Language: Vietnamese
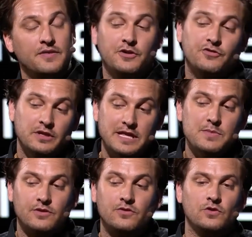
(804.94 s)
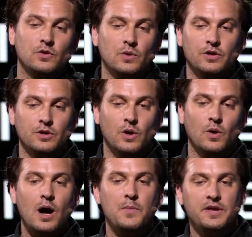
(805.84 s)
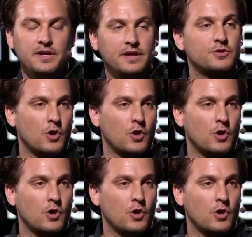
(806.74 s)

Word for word: Chúng tôi sẽ phát hành một giới hạn về